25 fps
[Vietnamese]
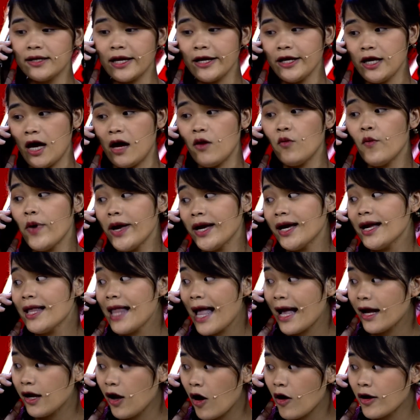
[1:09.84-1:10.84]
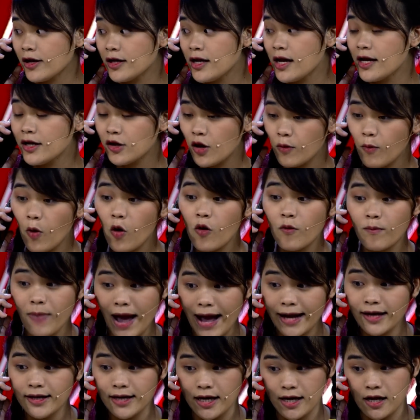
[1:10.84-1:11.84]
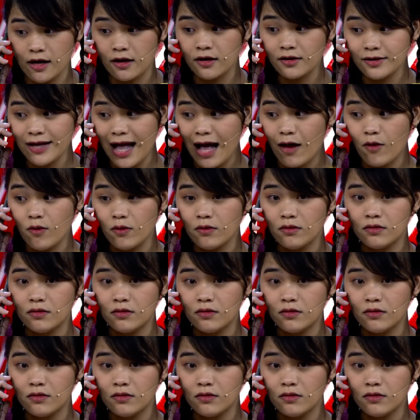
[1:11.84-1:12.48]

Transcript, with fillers: người ta dựng nguyên cái la cót lên, có buôn bán gì được đâu.